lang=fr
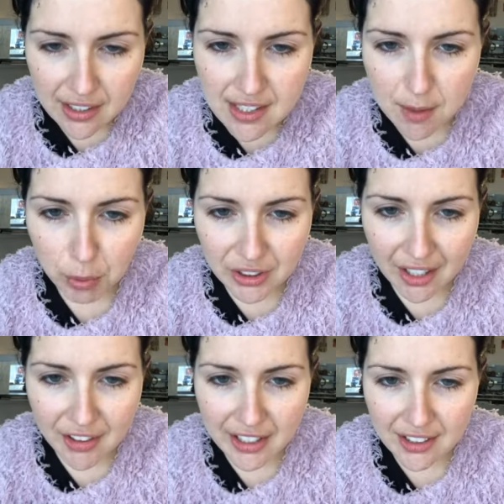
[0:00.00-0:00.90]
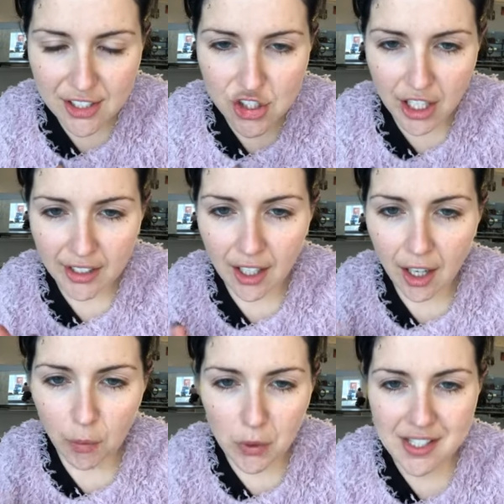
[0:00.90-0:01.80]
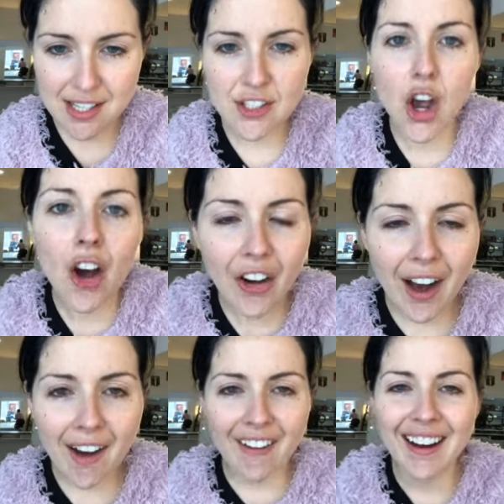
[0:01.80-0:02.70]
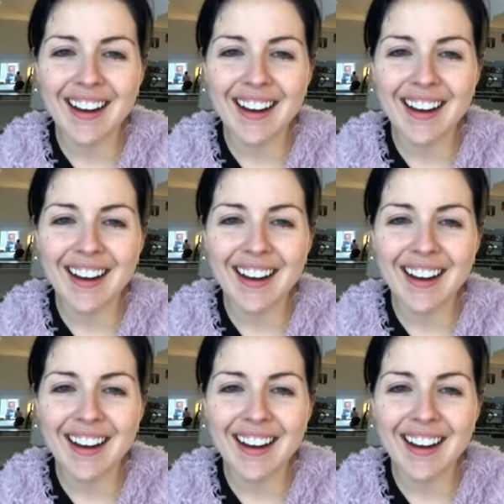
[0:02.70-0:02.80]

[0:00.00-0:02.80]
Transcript: C'est pour travailler tes chakras. Oui, c'est ça, Aurore.